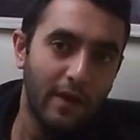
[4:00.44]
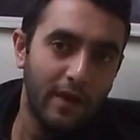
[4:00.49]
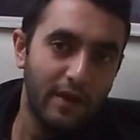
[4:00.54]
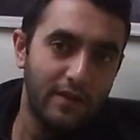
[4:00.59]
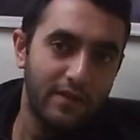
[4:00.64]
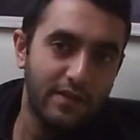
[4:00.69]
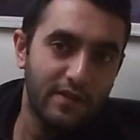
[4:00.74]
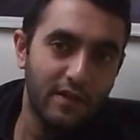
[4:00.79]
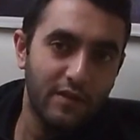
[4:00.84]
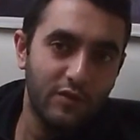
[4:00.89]

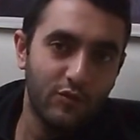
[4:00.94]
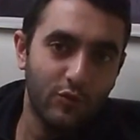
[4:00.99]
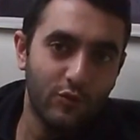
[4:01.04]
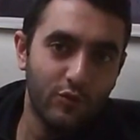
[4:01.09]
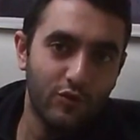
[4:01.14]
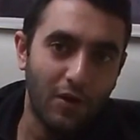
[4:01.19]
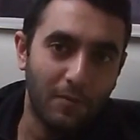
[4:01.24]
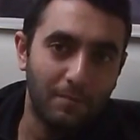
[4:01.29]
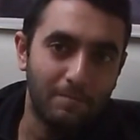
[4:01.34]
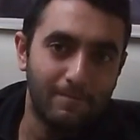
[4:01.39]
beğenisine
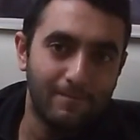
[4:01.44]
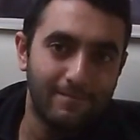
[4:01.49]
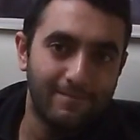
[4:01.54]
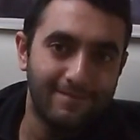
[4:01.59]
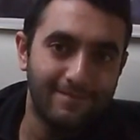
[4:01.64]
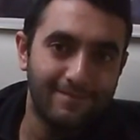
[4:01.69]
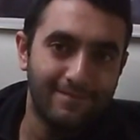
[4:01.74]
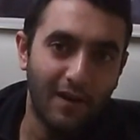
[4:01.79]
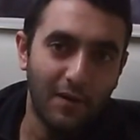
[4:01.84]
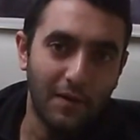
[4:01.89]
sunacağım.
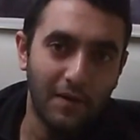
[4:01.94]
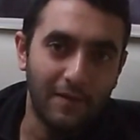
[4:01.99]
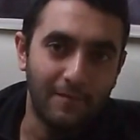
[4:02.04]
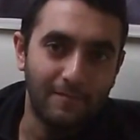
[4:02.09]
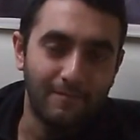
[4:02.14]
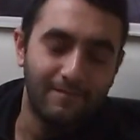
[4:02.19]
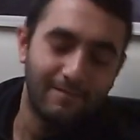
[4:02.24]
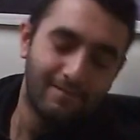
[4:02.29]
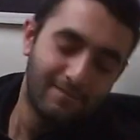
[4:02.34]
Bakalım